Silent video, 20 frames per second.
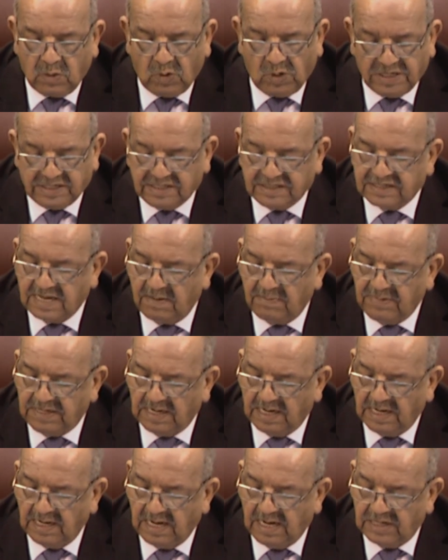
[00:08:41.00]

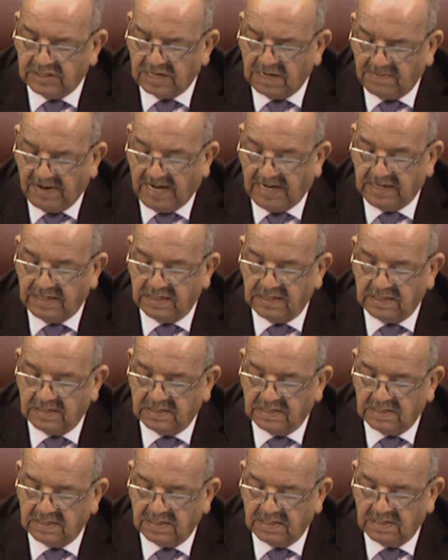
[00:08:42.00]
والتزامنا الجماعي
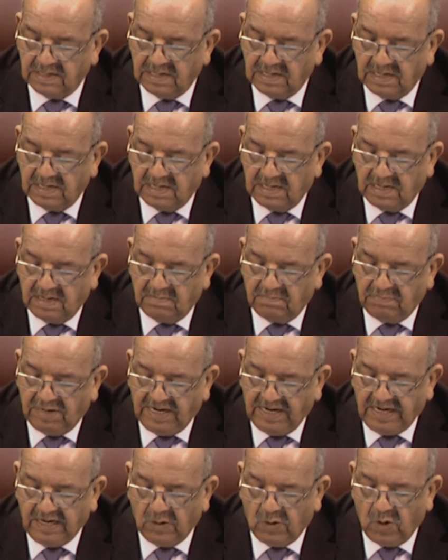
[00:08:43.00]

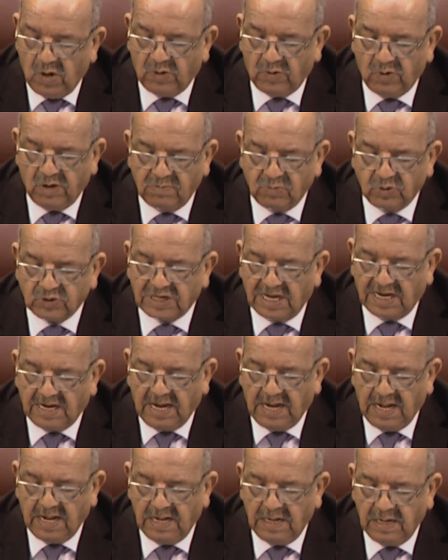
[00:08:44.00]
بالحوار
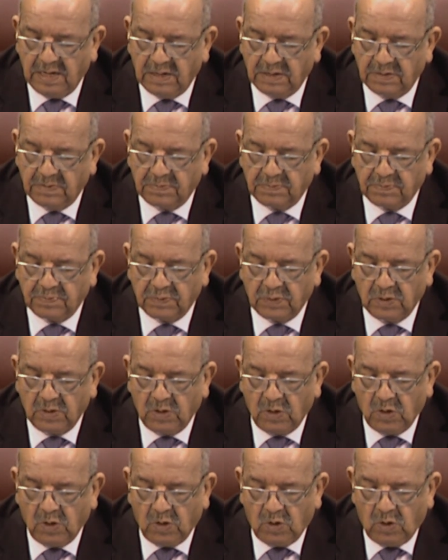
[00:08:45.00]
والمصالحة
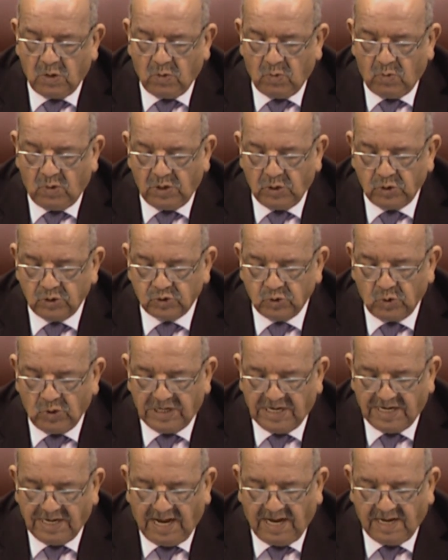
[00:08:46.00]
واللجوء
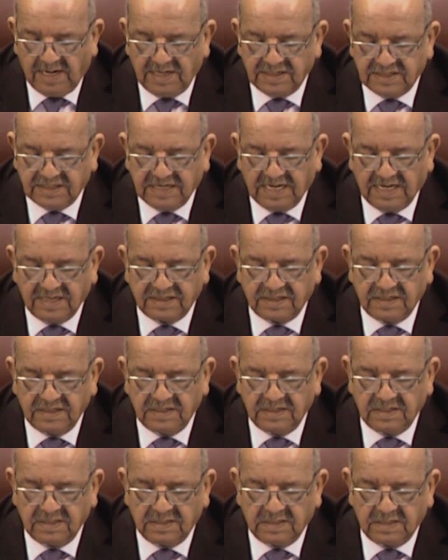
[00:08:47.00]
إلى الحل
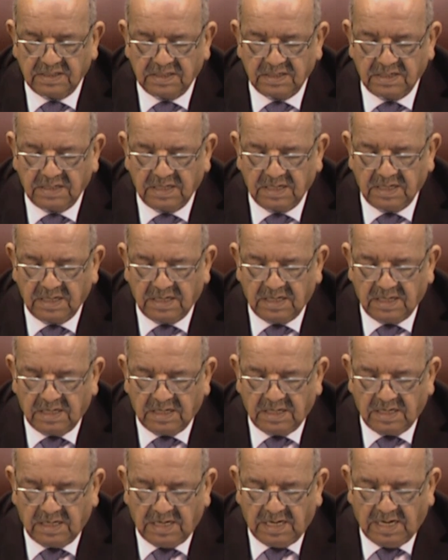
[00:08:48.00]
السياسي
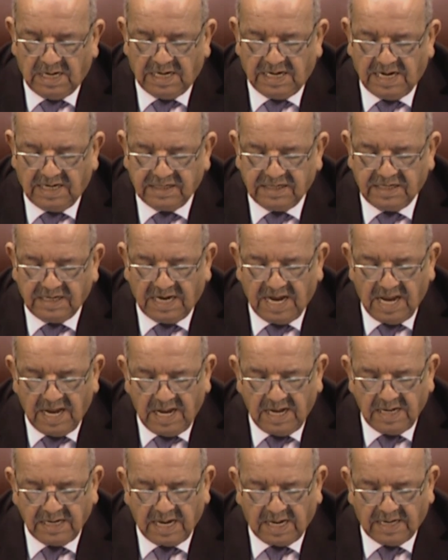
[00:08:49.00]
الذي
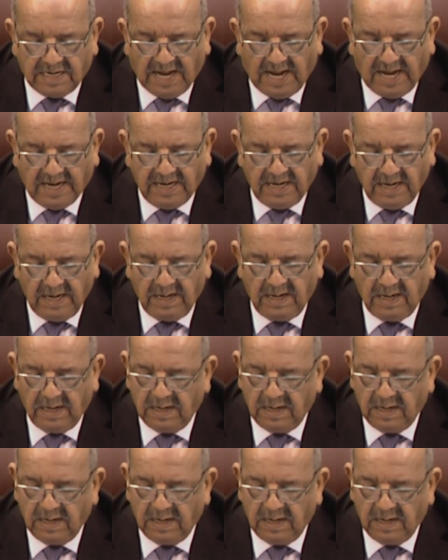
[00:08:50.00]
لا يغنى عنه